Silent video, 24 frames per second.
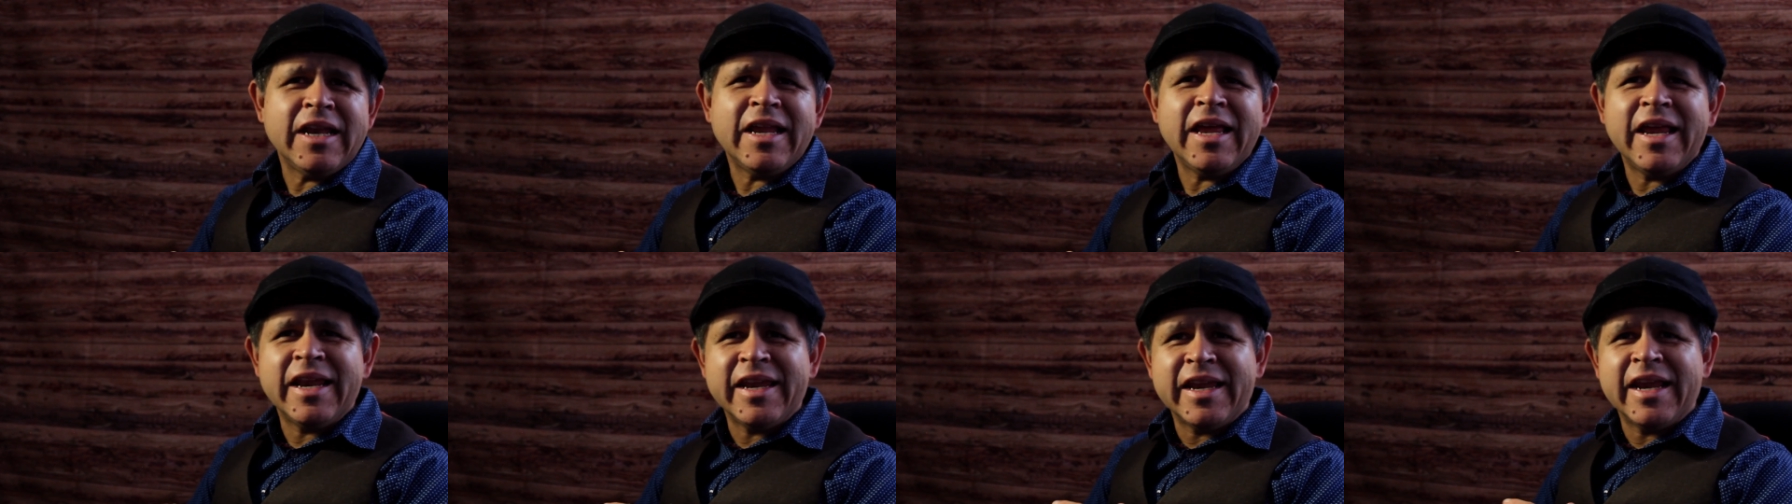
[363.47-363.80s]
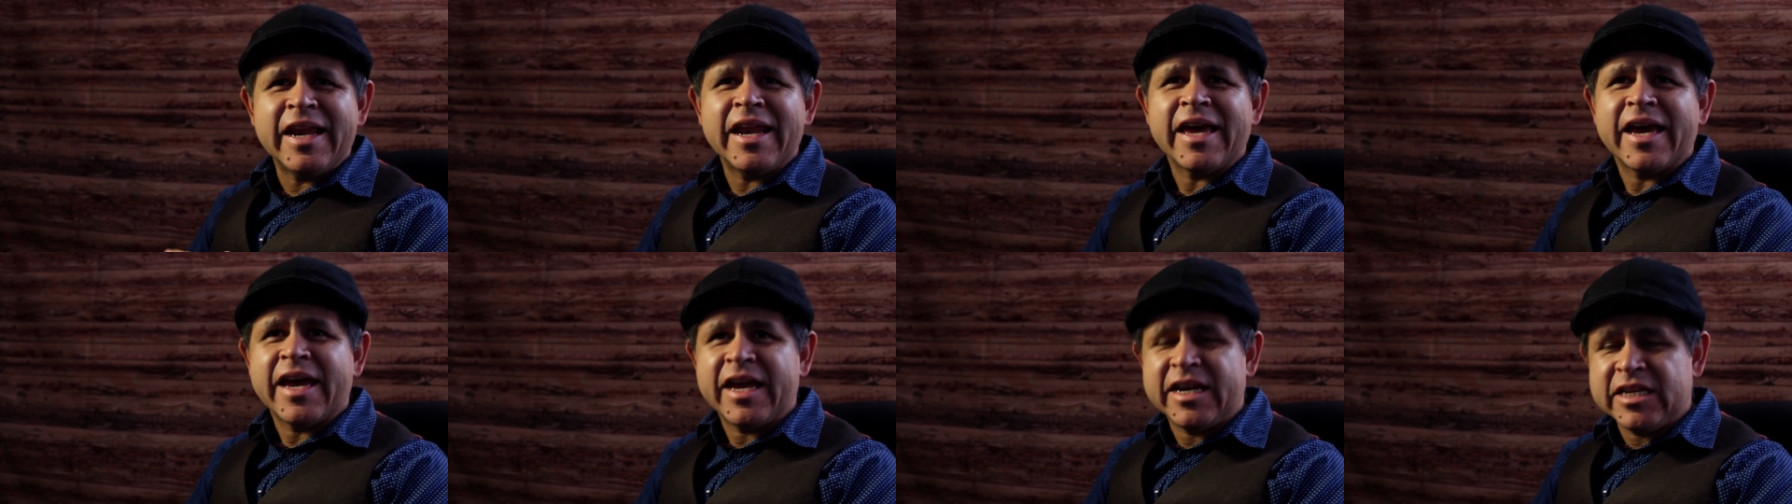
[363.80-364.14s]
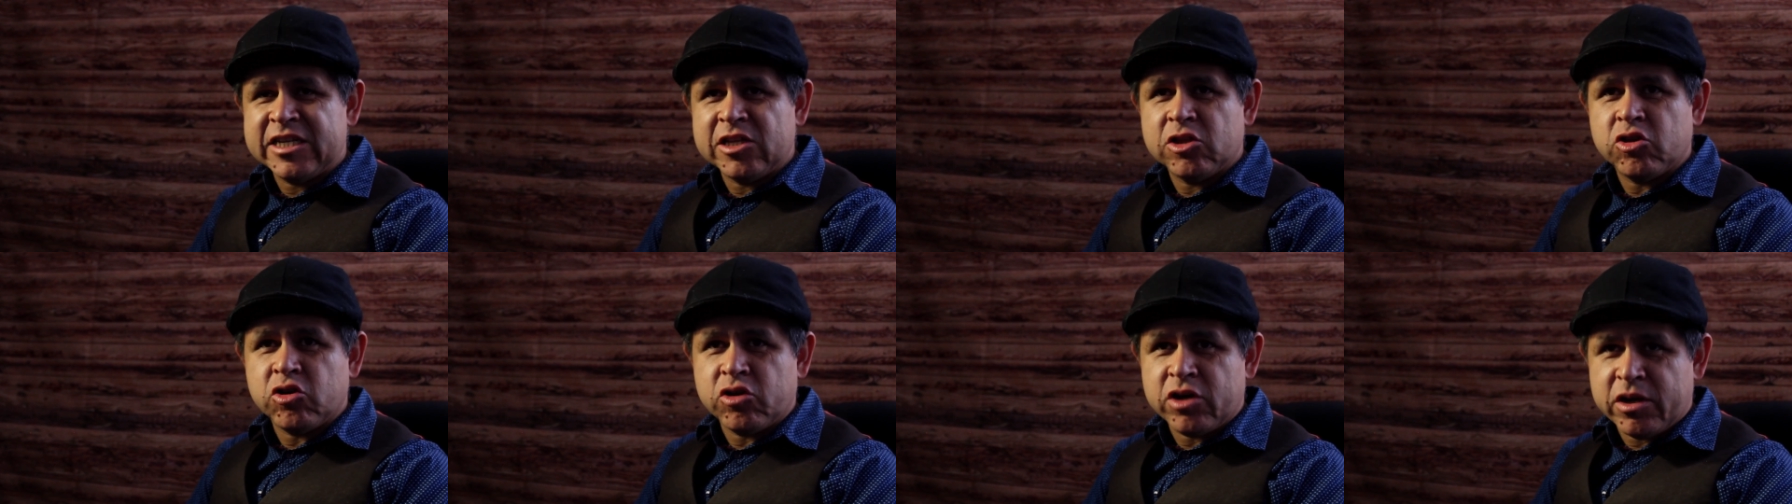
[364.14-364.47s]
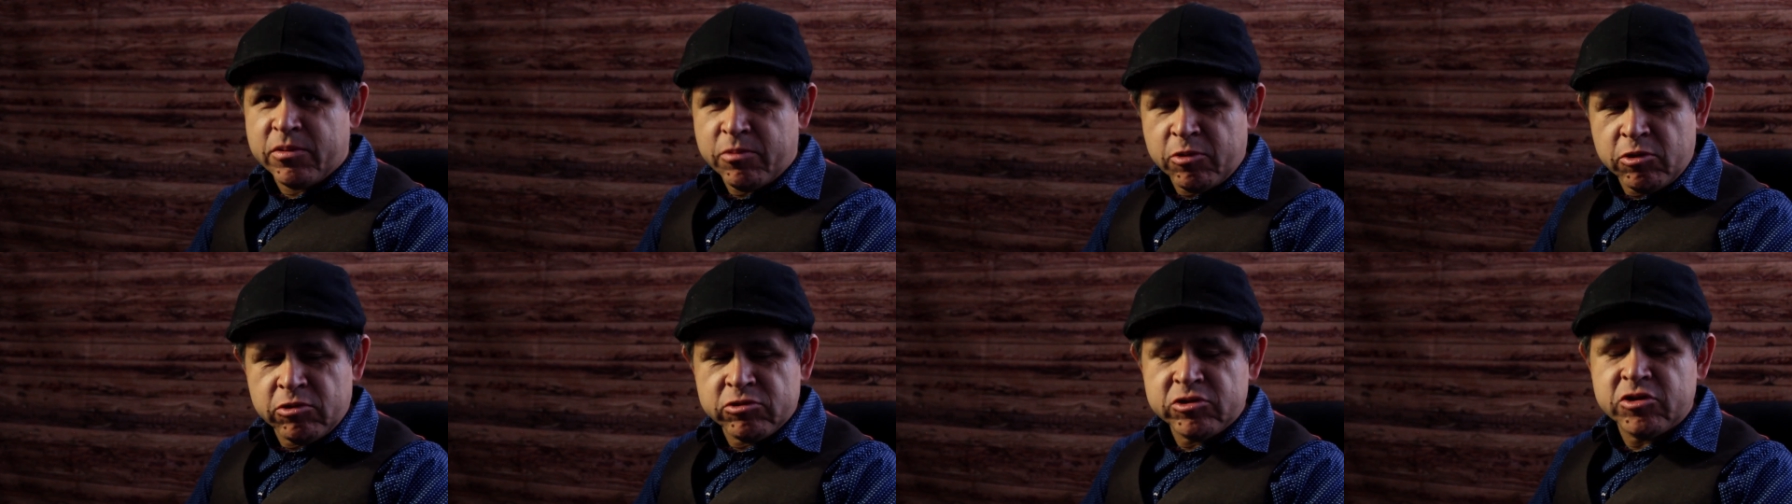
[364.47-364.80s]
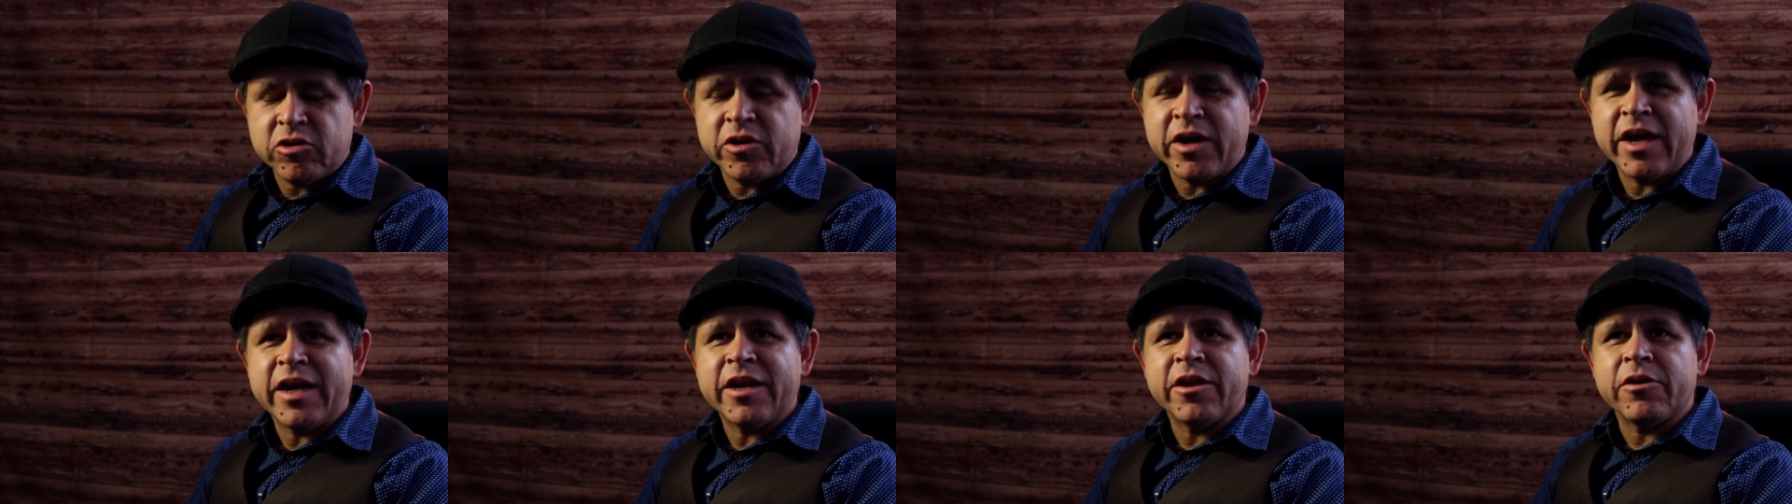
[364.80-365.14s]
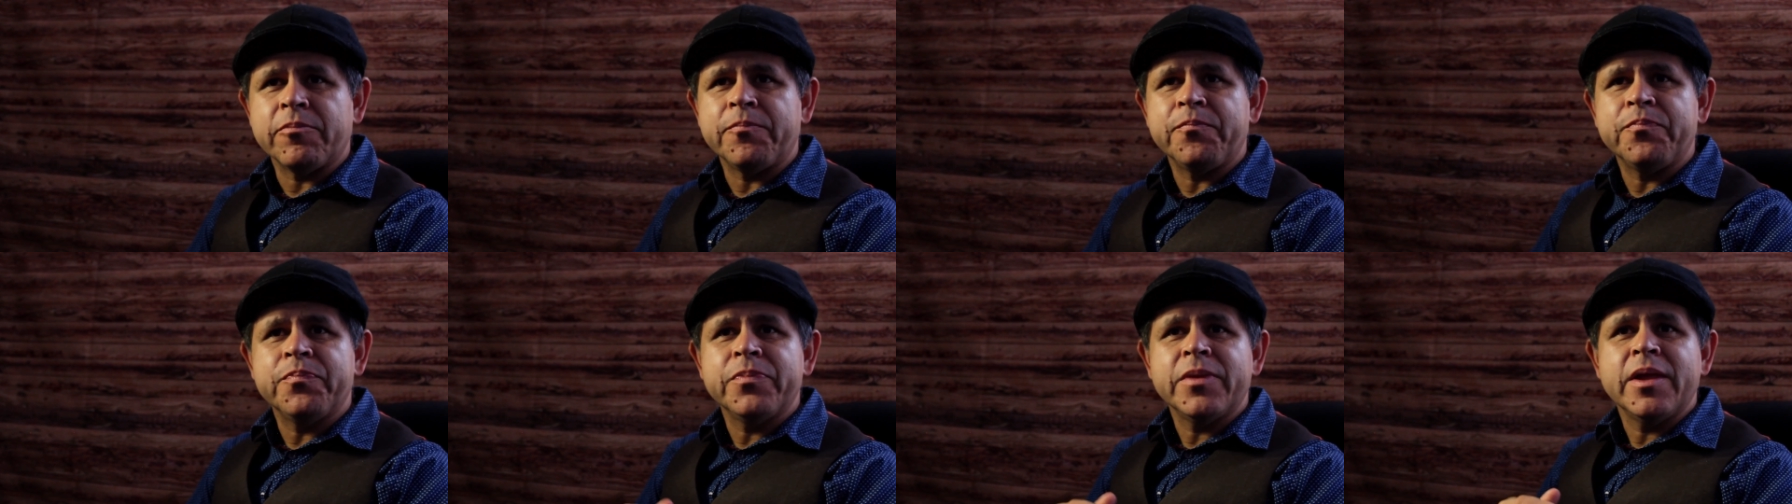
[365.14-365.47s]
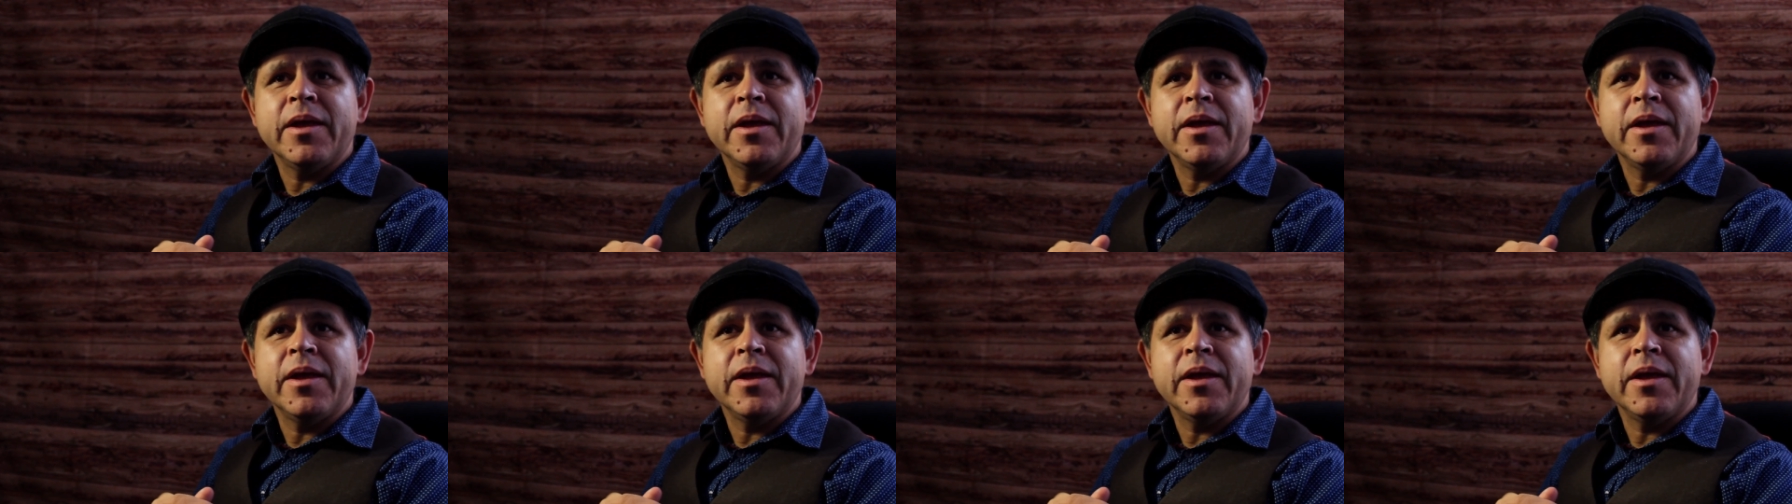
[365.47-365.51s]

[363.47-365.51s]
en el ejército revolucionario.